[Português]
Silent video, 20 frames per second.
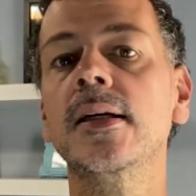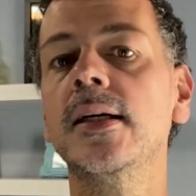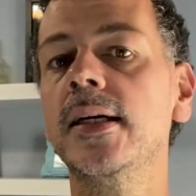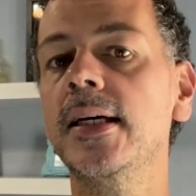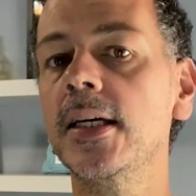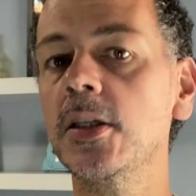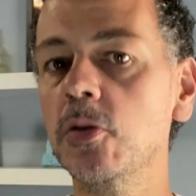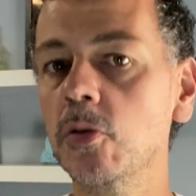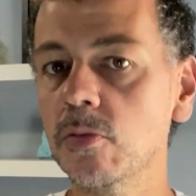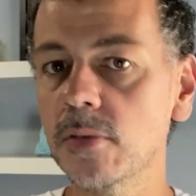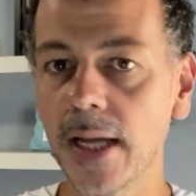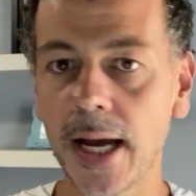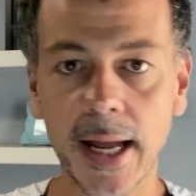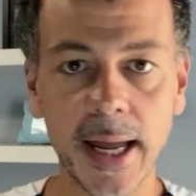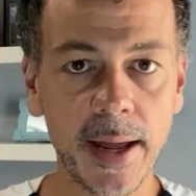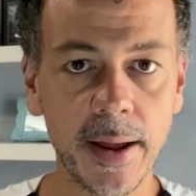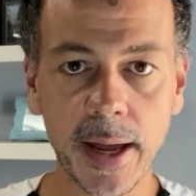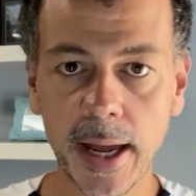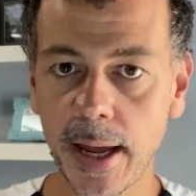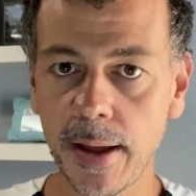Resultado
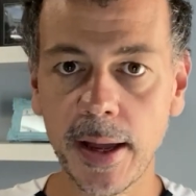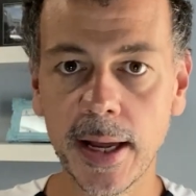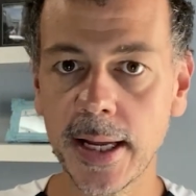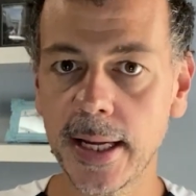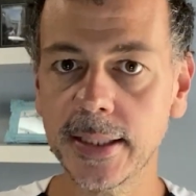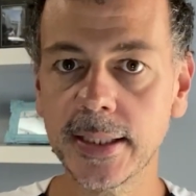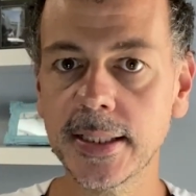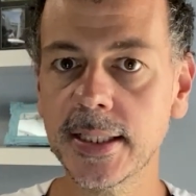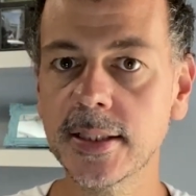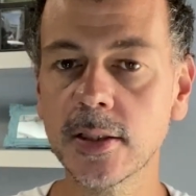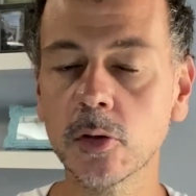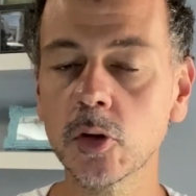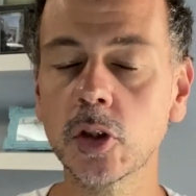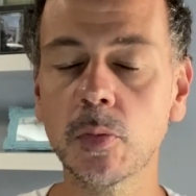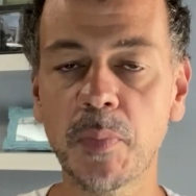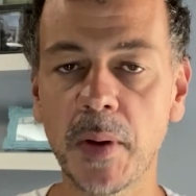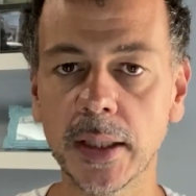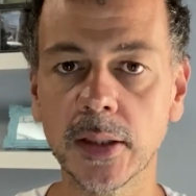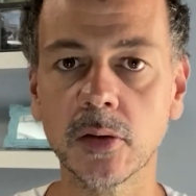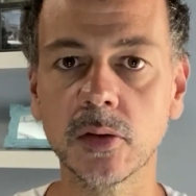é, é, é decisão dos
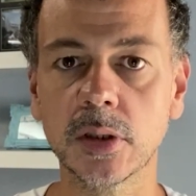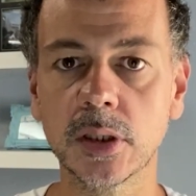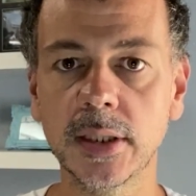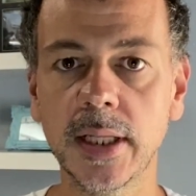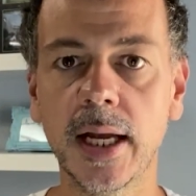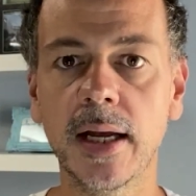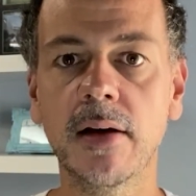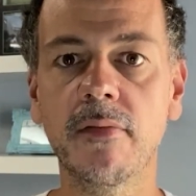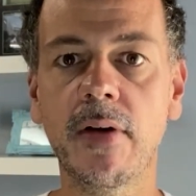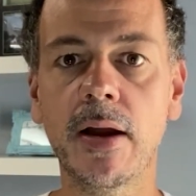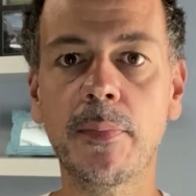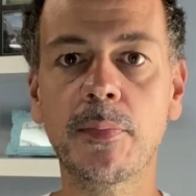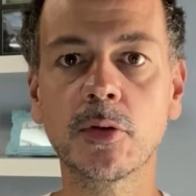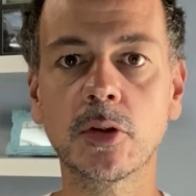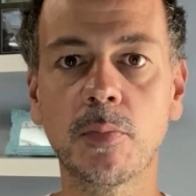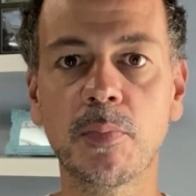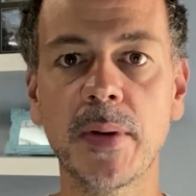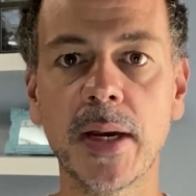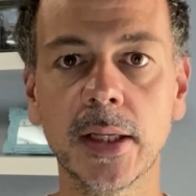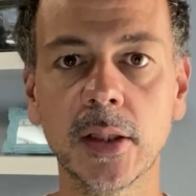pênaltis, né? Vai para
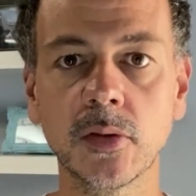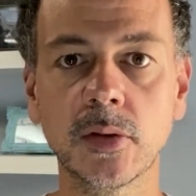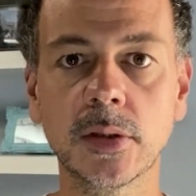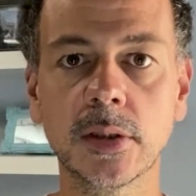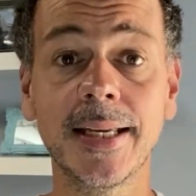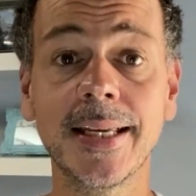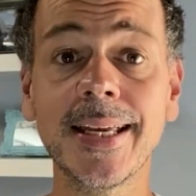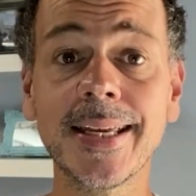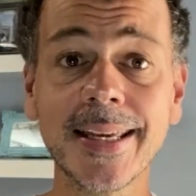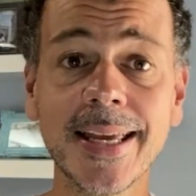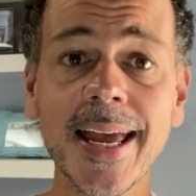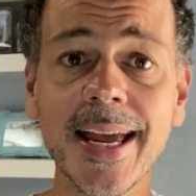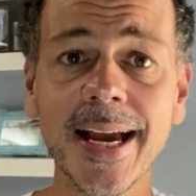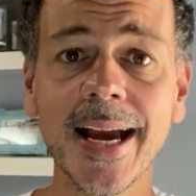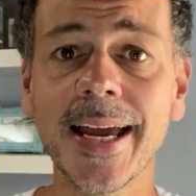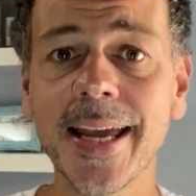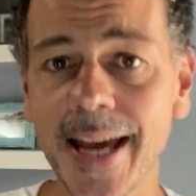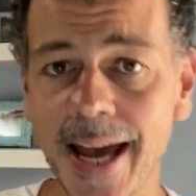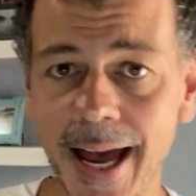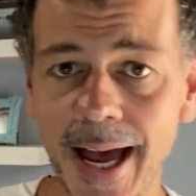os pênaltis. E quem
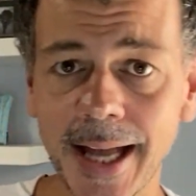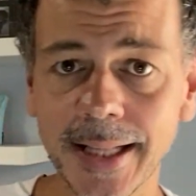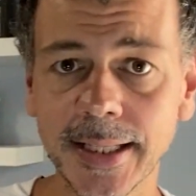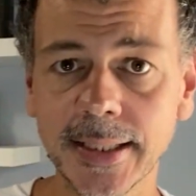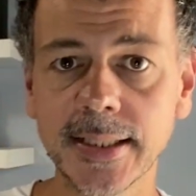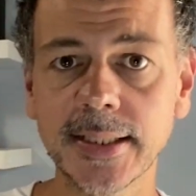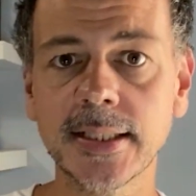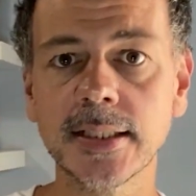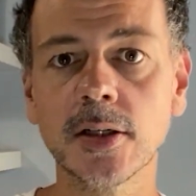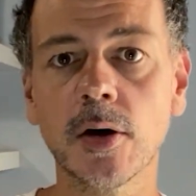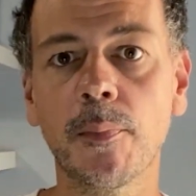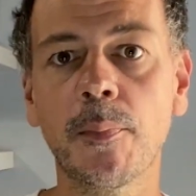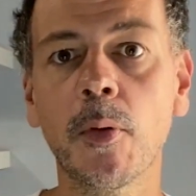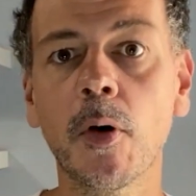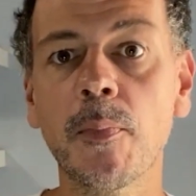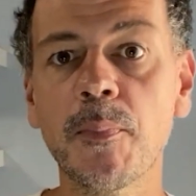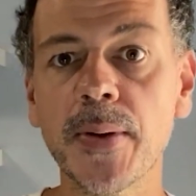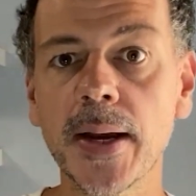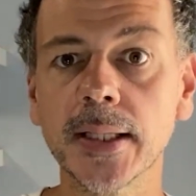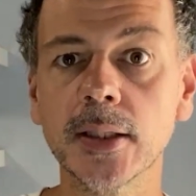ganhar na decisão
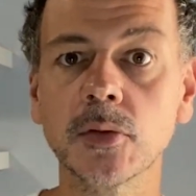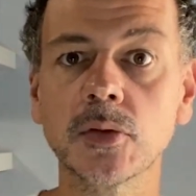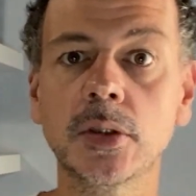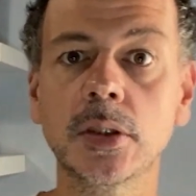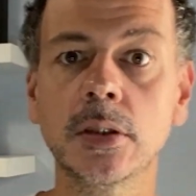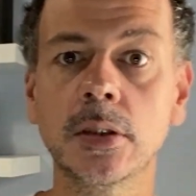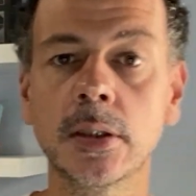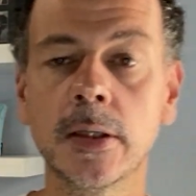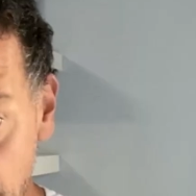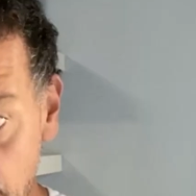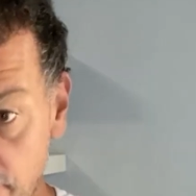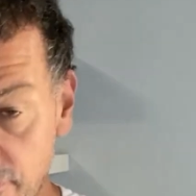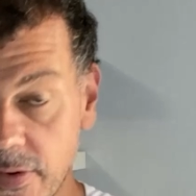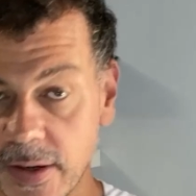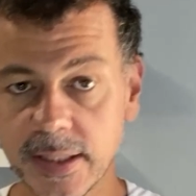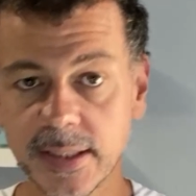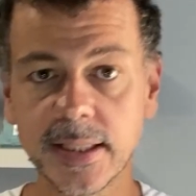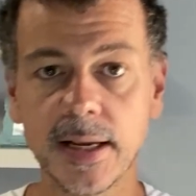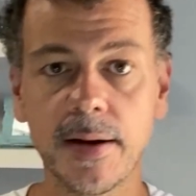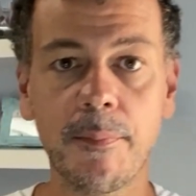por pênaltis
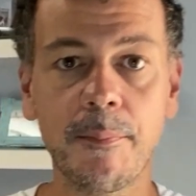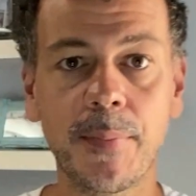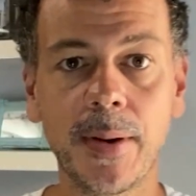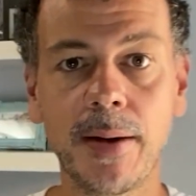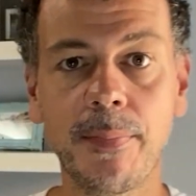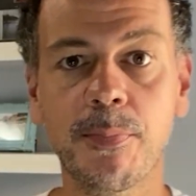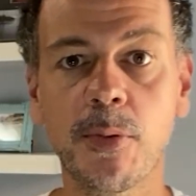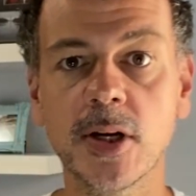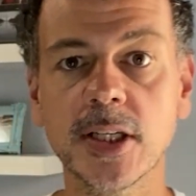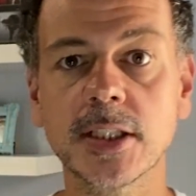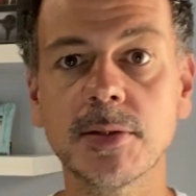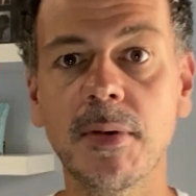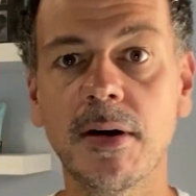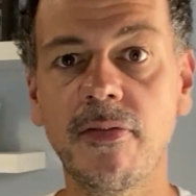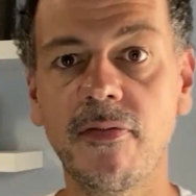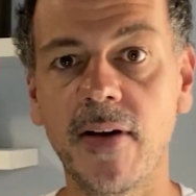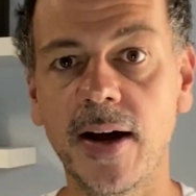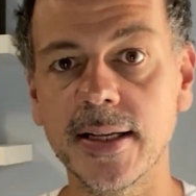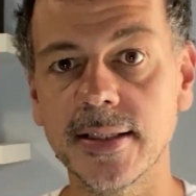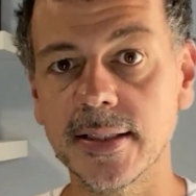avança para a próxima
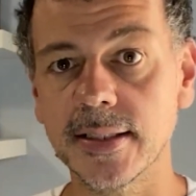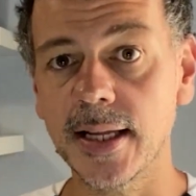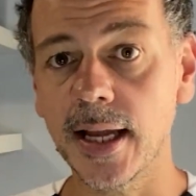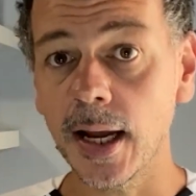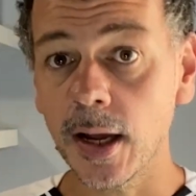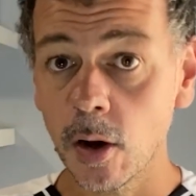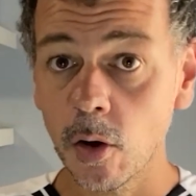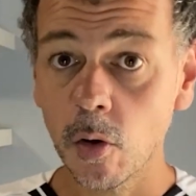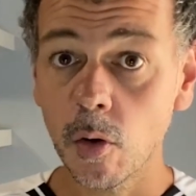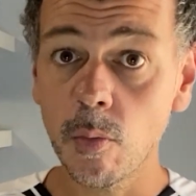fase, né?